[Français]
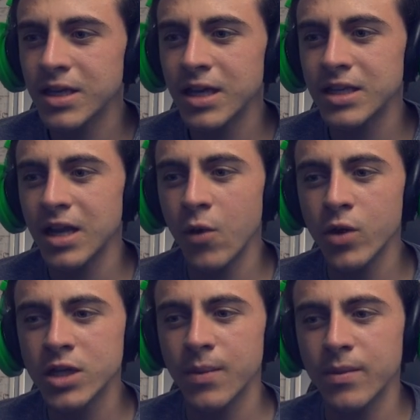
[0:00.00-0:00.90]
Déjà, ça, la
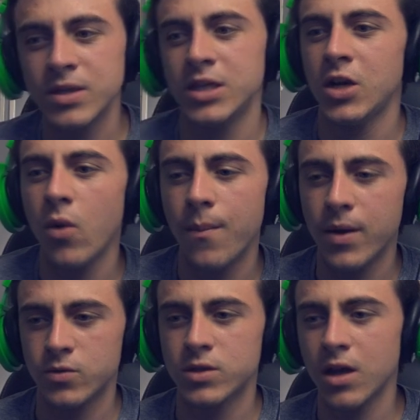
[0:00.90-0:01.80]
Ouija, même si j'y crois
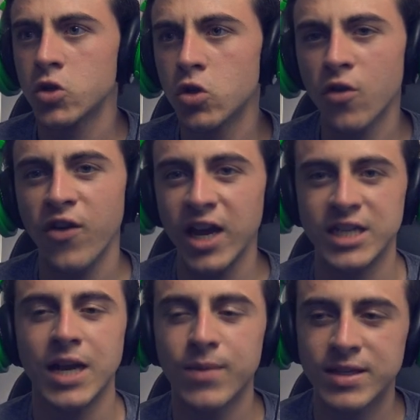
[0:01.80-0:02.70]
pas, tout ça, je ne ferai
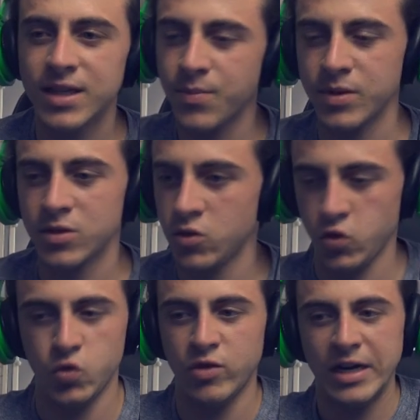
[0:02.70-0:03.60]
jamais ça parce que
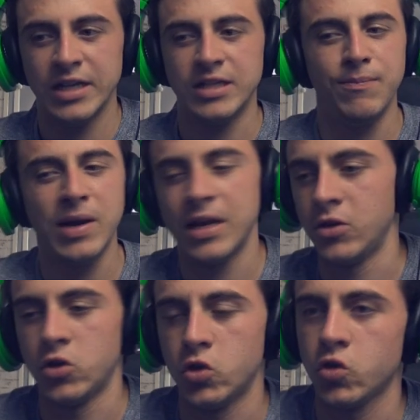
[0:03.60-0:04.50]
voilà, c'est pas
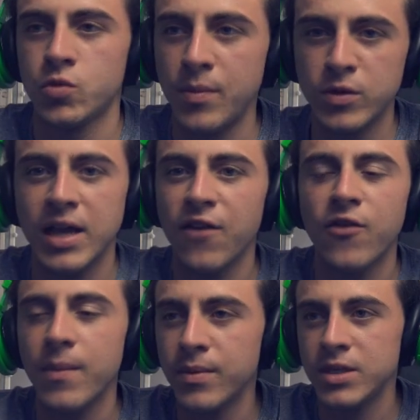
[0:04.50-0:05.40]
quelque chose. Je m'amuserai à
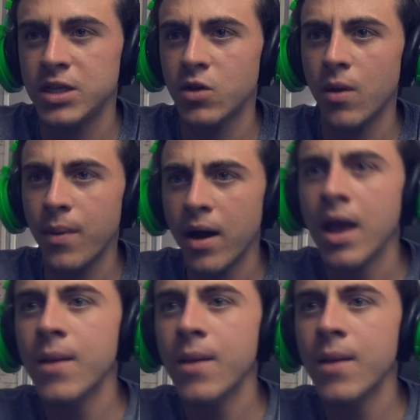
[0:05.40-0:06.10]
faire, même si j'y crois pas.